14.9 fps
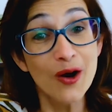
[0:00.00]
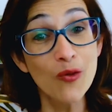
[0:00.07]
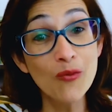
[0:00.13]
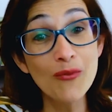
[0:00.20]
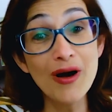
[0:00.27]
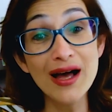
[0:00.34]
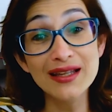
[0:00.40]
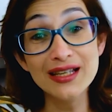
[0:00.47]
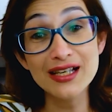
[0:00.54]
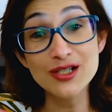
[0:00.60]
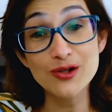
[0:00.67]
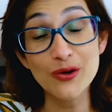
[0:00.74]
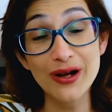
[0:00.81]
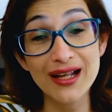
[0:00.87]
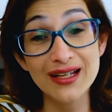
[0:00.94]
uma das
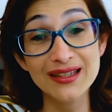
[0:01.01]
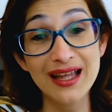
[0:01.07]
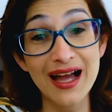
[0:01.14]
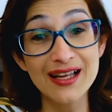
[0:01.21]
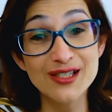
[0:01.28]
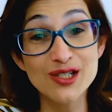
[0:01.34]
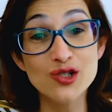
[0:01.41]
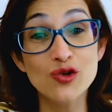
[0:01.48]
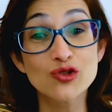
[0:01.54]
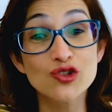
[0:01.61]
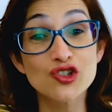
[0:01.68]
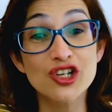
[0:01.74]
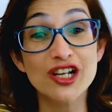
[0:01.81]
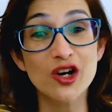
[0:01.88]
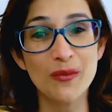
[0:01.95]
localidades onde
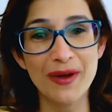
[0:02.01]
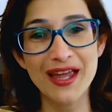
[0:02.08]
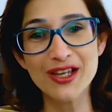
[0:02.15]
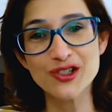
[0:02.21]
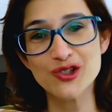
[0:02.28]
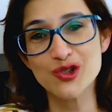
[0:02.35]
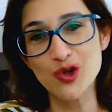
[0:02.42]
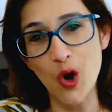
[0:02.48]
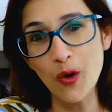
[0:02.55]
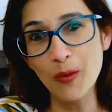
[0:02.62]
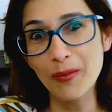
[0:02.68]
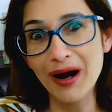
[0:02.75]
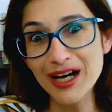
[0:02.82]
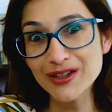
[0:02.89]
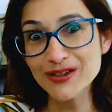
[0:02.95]
geralmente os
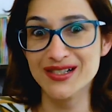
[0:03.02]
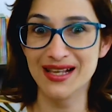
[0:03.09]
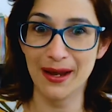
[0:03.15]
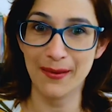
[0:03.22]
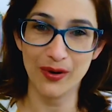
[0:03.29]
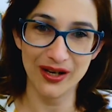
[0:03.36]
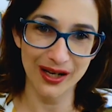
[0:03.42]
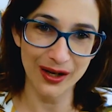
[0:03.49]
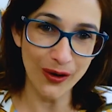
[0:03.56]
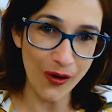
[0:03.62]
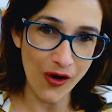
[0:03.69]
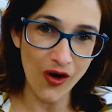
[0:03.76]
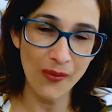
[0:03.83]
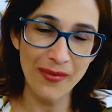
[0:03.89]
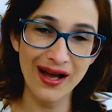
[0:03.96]
romanos que moram em
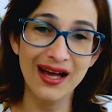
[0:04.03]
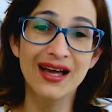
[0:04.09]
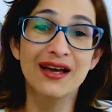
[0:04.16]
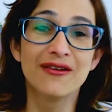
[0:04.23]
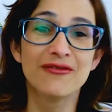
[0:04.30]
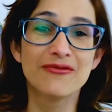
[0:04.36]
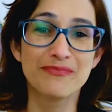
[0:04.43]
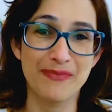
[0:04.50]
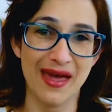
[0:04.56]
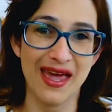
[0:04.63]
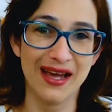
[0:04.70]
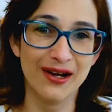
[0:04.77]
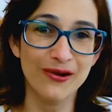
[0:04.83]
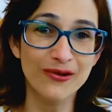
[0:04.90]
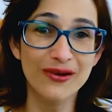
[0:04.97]
Roma
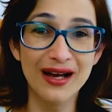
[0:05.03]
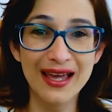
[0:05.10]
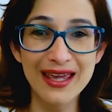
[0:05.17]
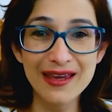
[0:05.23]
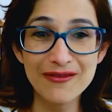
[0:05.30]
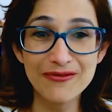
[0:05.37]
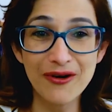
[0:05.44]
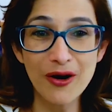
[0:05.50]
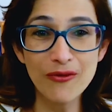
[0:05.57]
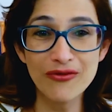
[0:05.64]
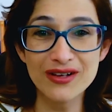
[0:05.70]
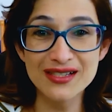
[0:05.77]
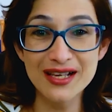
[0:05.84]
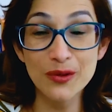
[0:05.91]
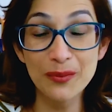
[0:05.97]
pegam e vão
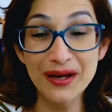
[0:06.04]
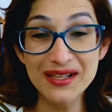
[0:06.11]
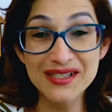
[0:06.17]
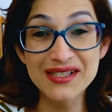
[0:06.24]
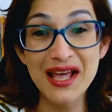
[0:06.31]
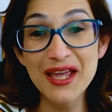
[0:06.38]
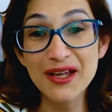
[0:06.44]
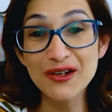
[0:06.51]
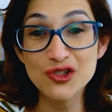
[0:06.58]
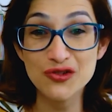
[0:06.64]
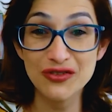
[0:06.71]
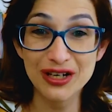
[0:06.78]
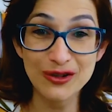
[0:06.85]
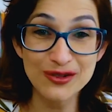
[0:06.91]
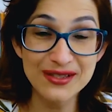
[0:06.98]
fazer o passeio de
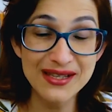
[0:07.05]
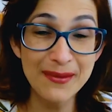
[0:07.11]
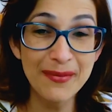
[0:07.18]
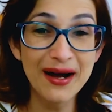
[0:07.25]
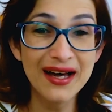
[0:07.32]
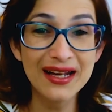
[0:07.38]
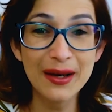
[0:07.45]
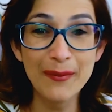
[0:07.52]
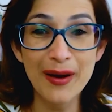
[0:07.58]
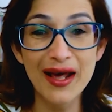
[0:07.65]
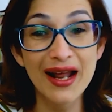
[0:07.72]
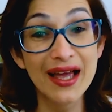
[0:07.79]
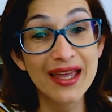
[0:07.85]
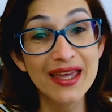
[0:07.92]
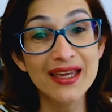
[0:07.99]
final de semana
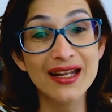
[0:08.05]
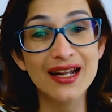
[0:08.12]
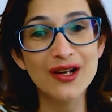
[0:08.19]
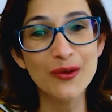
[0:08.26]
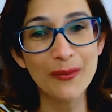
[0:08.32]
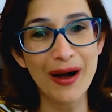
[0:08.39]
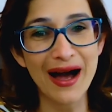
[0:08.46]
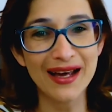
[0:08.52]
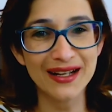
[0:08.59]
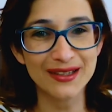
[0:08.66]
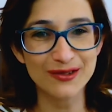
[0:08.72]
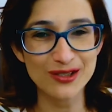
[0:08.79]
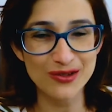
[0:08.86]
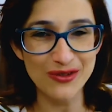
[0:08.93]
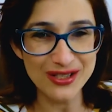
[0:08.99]
para ir no mar.
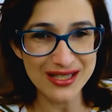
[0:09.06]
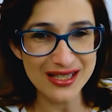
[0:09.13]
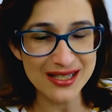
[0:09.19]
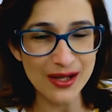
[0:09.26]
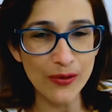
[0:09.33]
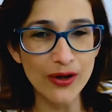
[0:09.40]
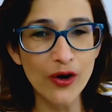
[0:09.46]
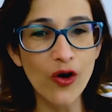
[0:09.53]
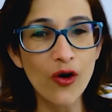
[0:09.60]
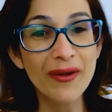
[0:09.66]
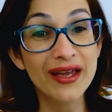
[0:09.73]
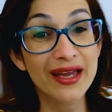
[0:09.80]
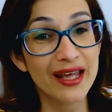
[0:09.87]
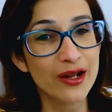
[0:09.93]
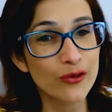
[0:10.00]
Então, se vocês estão em Roma e
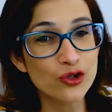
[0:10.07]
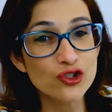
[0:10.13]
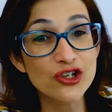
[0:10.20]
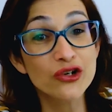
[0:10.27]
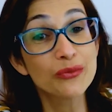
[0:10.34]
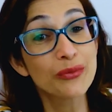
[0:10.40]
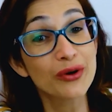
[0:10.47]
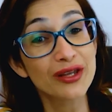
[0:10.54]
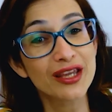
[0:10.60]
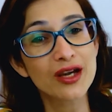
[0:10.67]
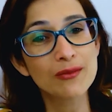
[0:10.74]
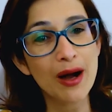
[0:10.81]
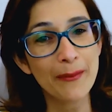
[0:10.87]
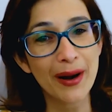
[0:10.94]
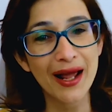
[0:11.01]
querem curtir um pouquinho
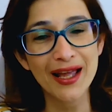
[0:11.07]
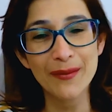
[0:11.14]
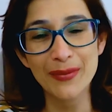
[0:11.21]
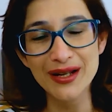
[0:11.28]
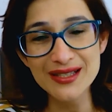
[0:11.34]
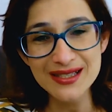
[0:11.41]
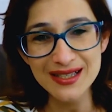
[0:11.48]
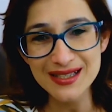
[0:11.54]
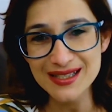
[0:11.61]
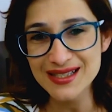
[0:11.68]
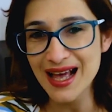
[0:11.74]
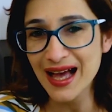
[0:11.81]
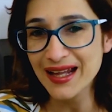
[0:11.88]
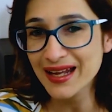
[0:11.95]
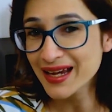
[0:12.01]
uma praia para
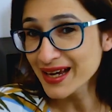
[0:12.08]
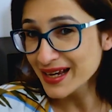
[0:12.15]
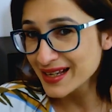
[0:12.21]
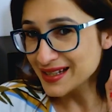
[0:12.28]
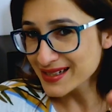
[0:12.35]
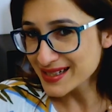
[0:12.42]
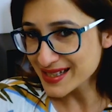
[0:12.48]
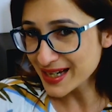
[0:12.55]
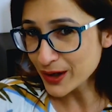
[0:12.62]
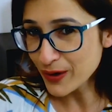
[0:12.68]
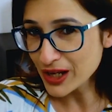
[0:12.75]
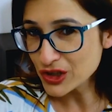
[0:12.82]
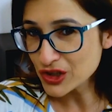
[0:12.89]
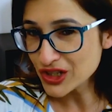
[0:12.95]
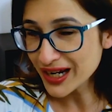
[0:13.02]
descansarem, sigam
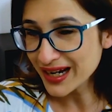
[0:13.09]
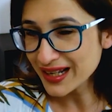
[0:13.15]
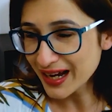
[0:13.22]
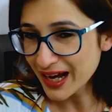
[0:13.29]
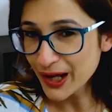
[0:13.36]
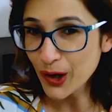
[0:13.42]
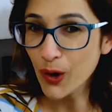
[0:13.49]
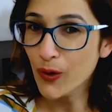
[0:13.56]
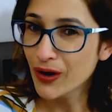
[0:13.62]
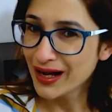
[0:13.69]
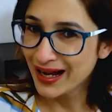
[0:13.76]
a dica da Carol.